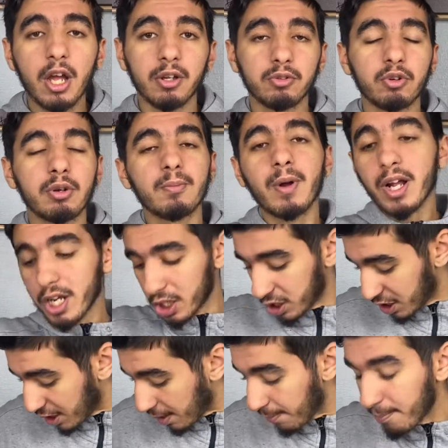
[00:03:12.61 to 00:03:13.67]
Donc moi,
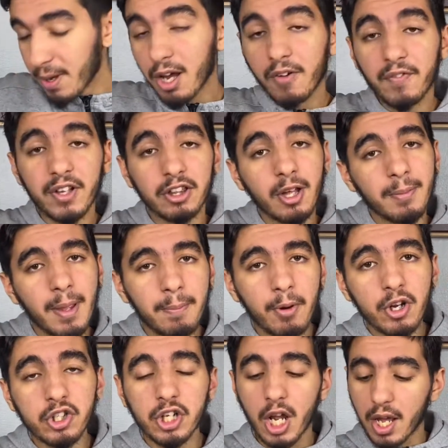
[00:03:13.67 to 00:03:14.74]
je les mets en fait dans mes
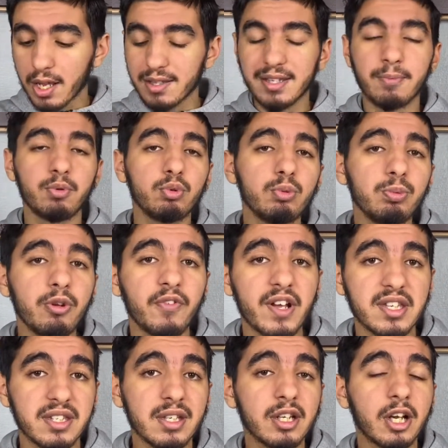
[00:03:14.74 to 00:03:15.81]
poches. C'est beaucoup plus
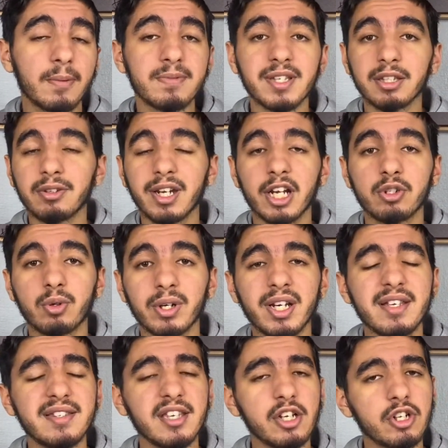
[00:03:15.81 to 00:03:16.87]
facile comme ça dans la journée
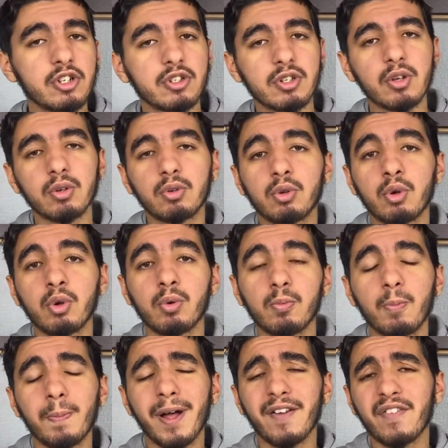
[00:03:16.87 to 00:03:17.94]
si je sens que mon
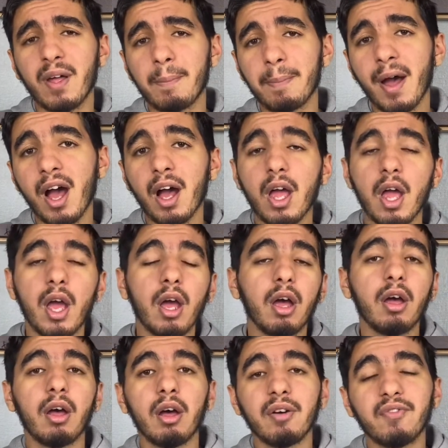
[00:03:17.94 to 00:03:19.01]
parfum part.
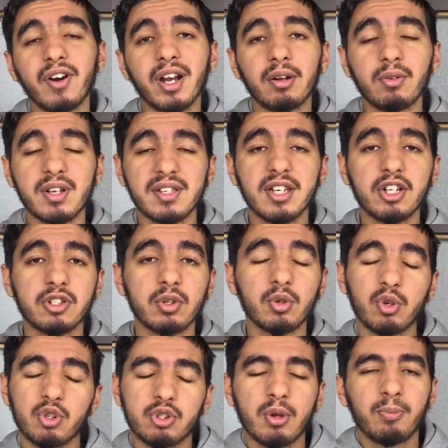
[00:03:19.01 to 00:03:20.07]
Euh, voilà quoi, si je sens
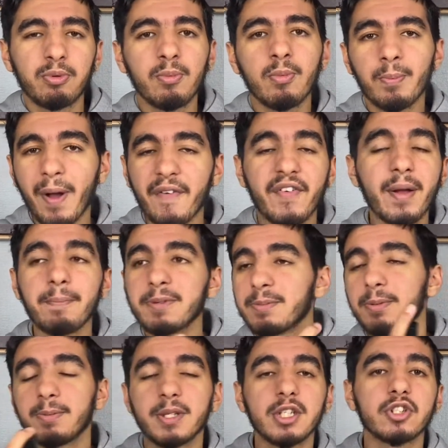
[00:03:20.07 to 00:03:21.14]
que je sens plus mon parfum,
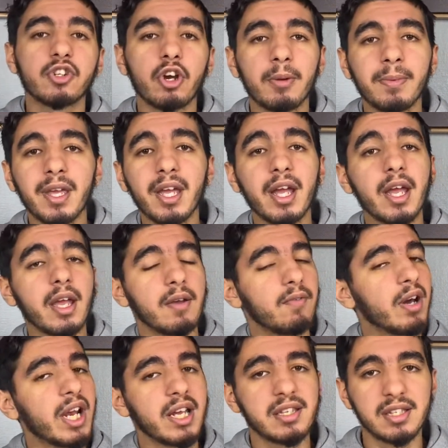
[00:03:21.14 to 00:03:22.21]
je remets
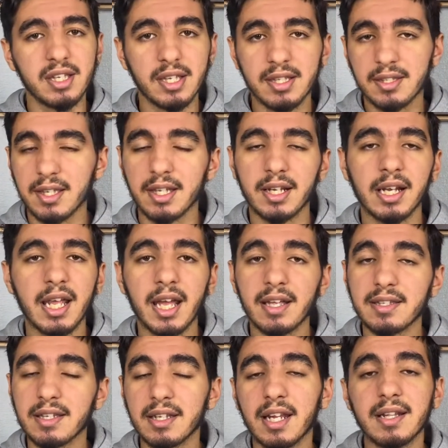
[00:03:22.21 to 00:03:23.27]
voilà, c'est clair,
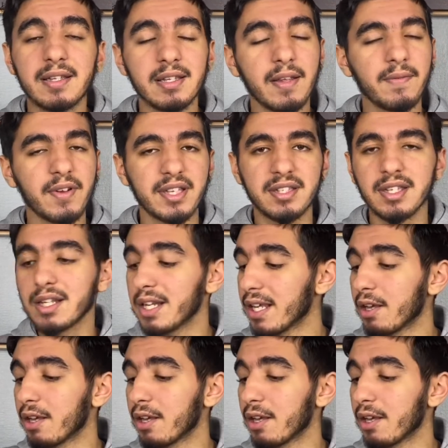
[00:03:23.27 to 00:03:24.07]
c'est net, c'est facile.